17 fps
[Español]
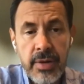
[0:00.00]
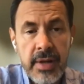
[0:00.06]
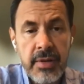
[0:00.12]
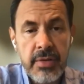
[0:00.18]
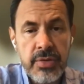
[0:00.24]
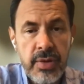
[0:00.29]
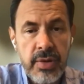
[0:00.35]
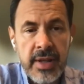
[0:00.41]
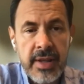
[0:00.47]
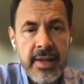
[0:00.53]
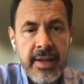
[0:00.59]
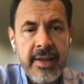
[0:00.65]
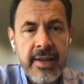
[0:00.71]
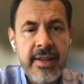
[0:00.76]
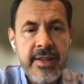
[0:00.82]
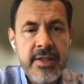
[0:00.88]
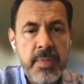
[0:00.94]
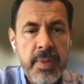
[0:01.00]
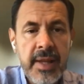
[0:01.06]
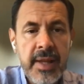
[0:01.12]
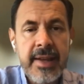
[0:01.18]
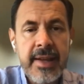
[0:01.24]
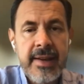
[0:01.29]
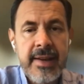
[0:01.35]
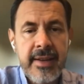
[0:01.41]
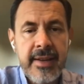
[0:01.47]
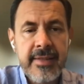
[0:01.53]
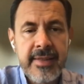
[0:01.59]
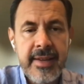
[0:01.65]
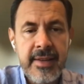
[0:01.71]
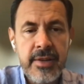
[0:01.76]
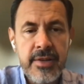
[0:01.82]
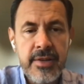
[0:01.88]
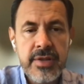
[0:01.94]
con la autoridad en explicarles
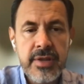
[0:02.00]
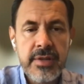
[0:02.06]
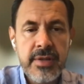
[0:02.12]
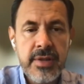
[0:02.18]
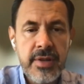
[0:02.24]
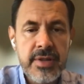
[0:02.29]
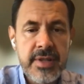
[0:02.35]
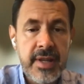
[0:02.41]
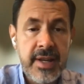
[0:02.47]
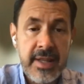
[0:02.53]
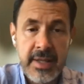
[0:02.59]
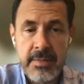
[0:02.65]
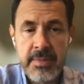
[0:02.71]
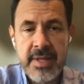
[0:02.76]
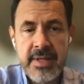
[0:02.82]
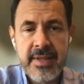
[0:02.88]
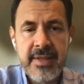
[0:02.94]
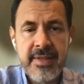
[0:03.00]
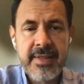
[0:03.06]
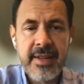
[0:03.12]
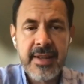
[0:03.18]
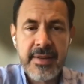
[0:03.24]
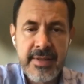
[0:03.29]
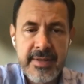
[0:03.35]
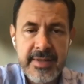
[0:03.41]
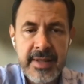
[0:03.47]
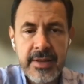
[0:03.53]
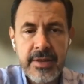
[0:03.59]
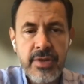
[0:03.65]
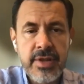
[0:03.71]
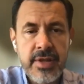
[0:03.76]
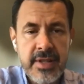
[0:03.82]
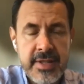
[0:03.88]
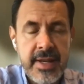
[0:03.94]
que nosotros, además de ser
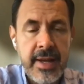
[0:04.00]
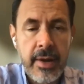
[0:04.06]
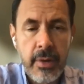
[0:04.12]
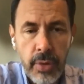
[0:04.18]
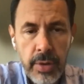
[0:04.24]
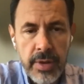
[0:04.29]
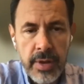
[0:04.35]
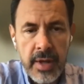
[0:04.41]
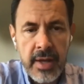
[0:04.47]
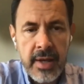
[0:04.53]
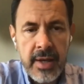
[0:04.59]
centros de salud,